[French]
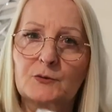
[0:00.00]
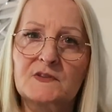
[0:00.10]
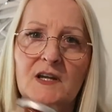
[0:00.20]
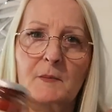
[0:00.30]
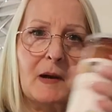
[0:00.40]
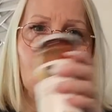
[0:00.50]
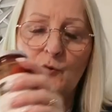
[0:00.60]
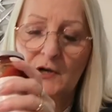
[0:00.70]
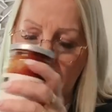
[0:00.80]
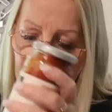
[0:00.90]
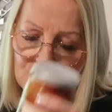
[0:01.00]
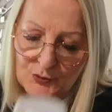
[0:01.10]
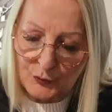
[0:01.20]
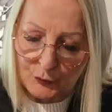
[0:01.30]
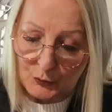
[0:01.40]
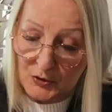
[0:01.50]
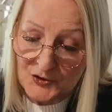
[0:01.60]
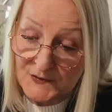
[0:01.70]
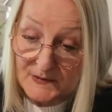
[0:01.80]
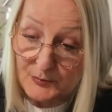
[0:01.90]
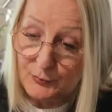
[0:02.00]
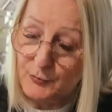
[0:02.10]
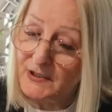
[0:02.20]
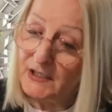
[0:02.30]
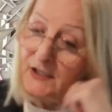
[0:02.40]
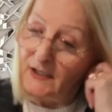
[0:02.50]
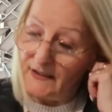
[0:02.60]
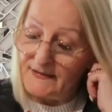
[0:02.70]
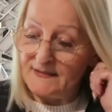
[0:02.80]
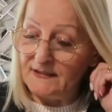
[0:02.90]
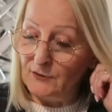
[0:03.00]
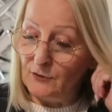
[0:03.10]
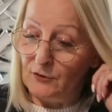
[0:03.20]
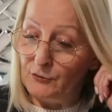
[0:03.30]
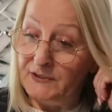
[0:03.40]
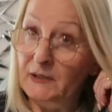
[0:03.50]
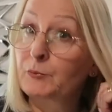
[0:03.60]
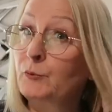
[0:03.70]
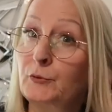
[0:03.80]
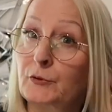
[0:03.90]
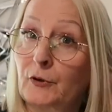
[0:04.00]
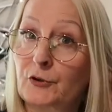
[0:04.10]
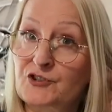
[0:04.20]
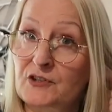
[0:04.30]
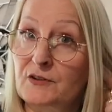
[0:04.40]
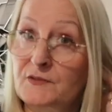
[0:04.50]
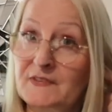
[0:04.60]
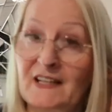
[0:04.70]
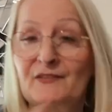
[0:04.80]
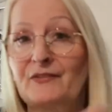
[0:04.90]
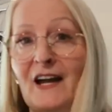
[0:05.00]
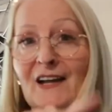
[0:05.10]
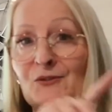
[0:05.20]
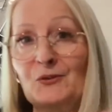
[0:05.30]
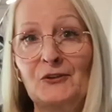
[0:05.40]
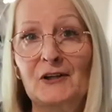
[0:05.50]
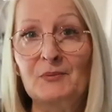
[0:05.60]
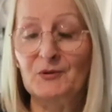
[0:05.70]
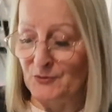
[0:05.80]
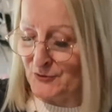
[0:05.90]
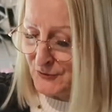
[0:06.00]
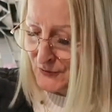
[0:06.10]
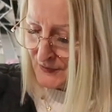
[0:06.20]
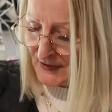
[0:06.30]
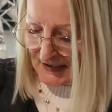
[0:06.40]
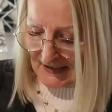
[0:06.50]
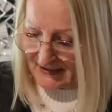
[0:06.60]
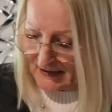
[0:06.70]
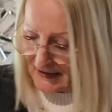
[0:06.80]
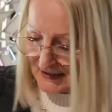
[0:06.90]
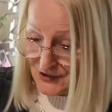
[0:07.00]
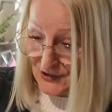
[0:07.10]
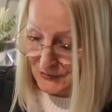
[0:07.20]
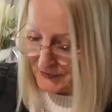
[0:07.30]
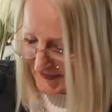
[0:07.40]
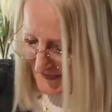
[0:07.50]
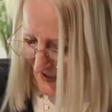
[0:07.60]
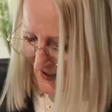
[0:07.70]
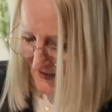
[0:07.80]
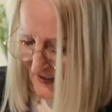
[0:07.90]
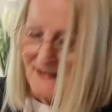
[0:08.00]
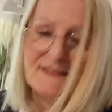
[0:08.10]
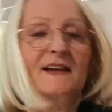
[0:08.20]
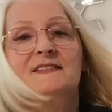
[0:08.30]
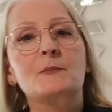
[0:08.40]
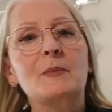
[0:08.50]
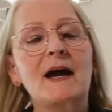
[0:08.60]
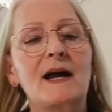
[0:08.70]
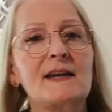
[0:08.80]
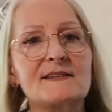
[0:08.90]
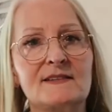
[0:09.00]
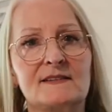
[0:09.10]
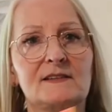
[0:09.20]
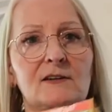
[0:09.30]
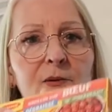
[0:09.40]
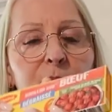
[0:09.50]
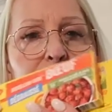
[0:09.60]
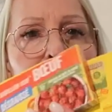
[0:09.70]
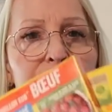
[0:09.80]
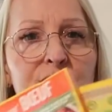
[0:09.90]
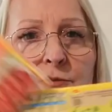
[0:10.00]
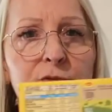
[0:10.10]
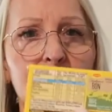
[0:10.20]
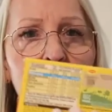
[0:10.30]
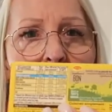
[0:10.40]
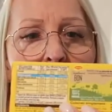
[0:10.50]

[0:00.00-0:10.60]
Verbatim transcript: deuxième à moins quelque chose ou quoi, je sais plus, mais c'est dans le début. Euh, je suis allée faire un tour dans les promotions et, j'ai trouvé ça. Ça, c'est pareil, c'était dans les promotions.